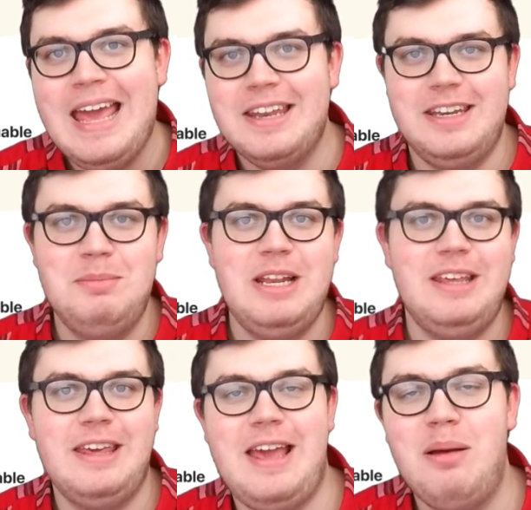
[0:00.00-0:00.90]

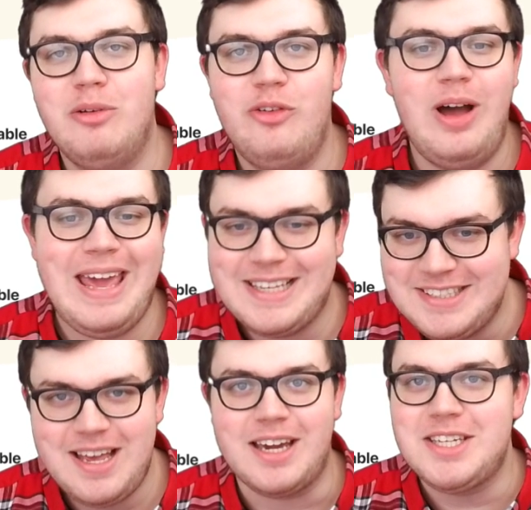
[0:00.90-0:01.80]
nämlich ich habe vor
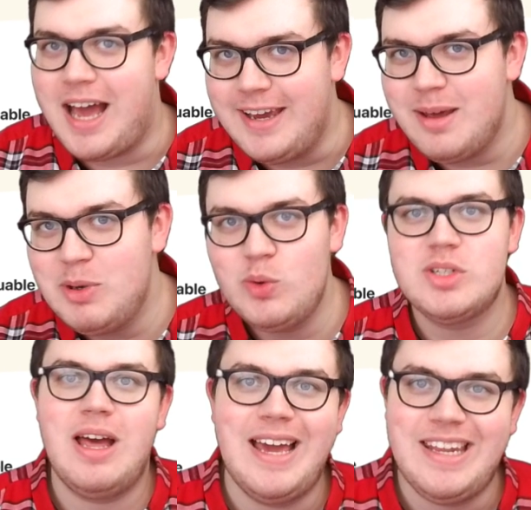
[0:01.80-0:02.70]
exakt einer
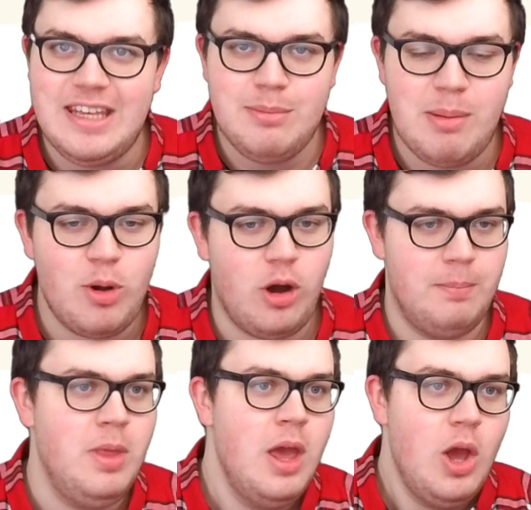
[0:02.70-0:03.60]
Minute eine E-Mail
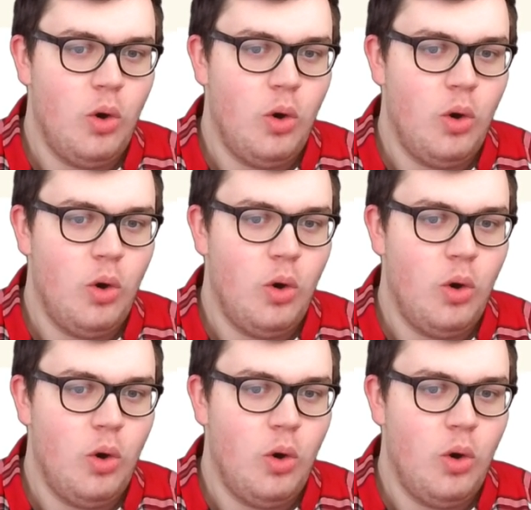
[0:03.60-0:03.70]
bekommen